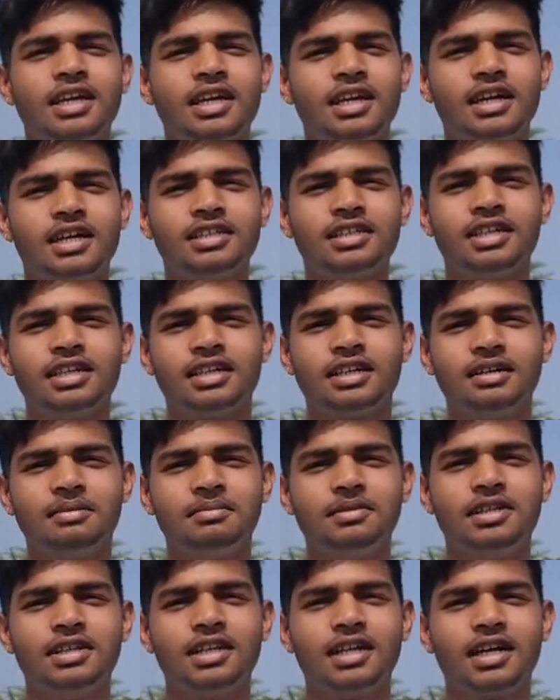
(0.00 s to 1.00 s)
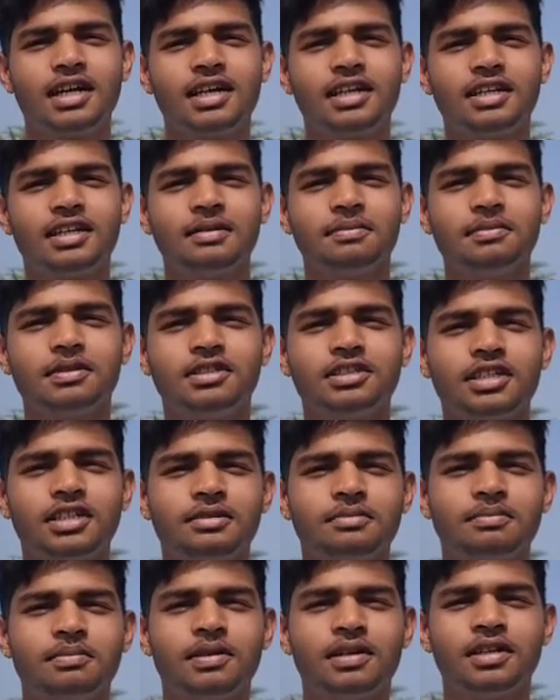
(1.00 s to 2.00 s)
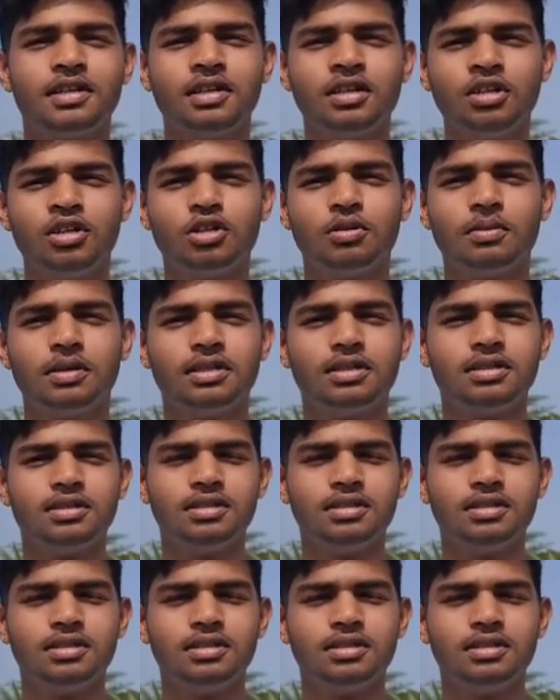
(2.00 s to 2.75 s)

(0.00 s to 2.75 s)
एक हज़ार गमले लगाएंगे अपने छत पर भाई